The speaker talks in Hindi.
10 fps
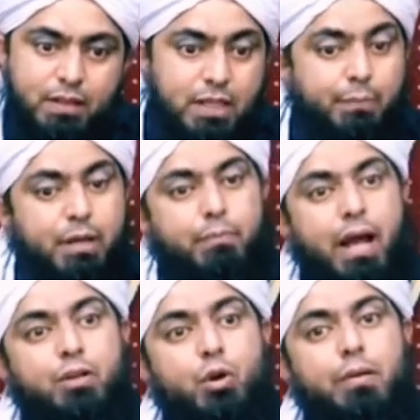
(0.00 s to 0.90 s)
या अपने
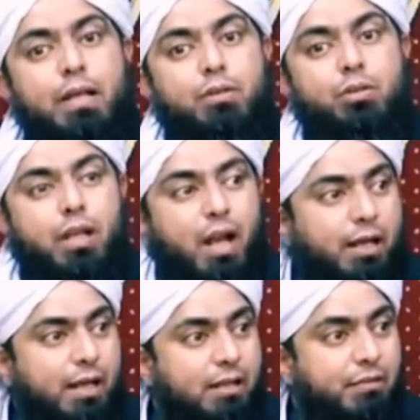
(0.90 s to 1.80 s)
भाई को मिली तो
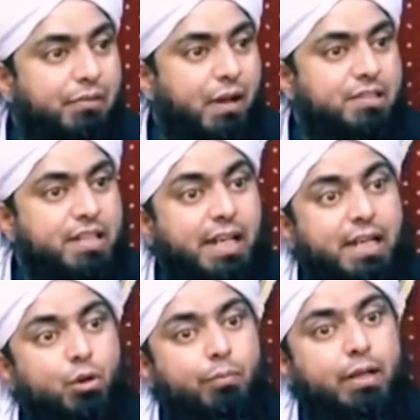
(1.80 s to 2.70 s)
तलाक है या फलां
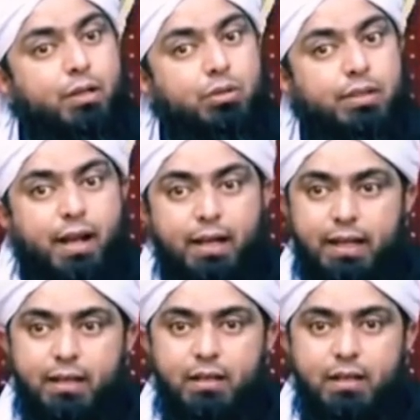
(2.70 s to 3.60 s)
सहेली को मिली तो
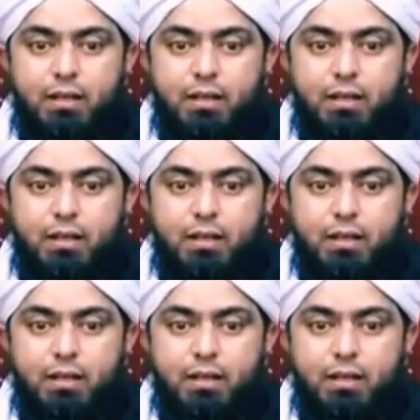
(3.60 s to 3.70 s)
तलाक है